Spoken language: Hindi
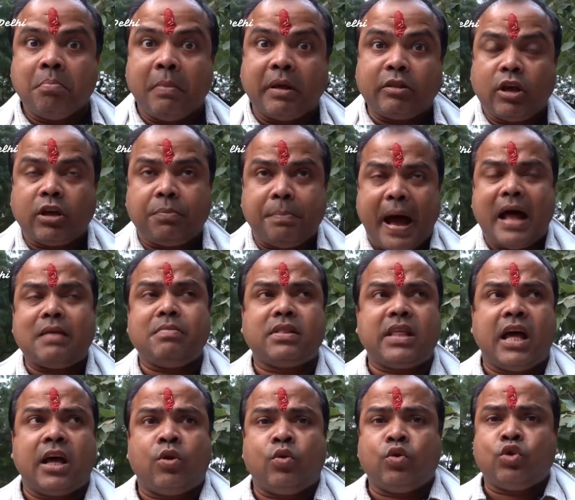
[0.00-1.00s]
मैं तो एक बात
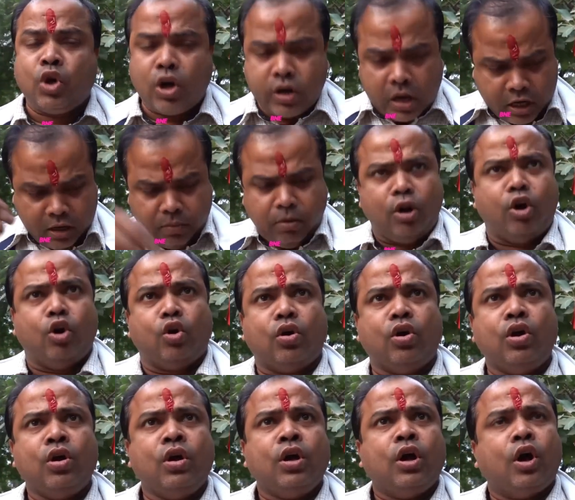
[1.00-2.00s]
बता रहा हूँ जो गरीब
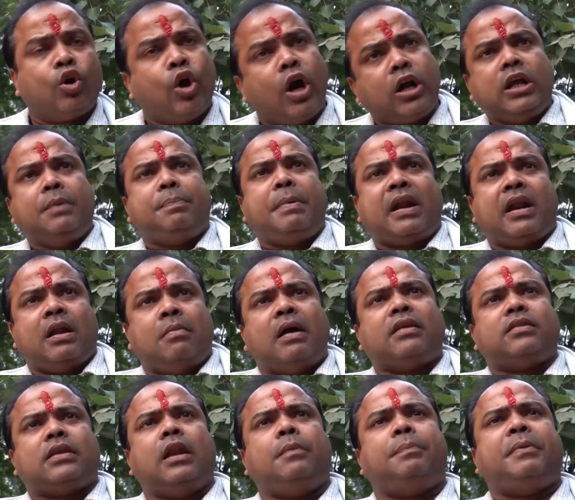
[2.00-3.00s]
लोग रोटी पर
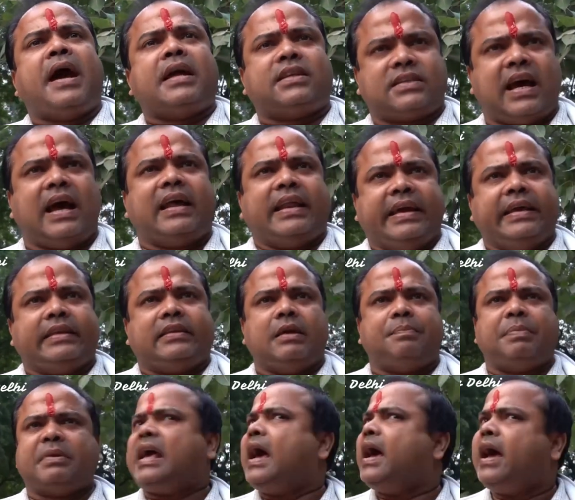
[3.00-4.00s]
नमक तेल प्याज खा रहे थे
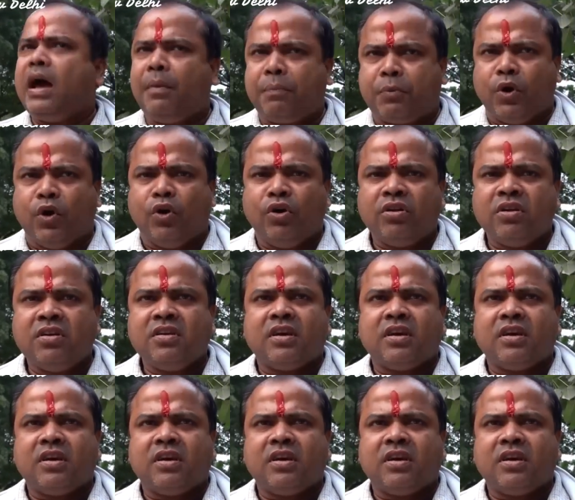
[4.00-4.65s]
पता है आपको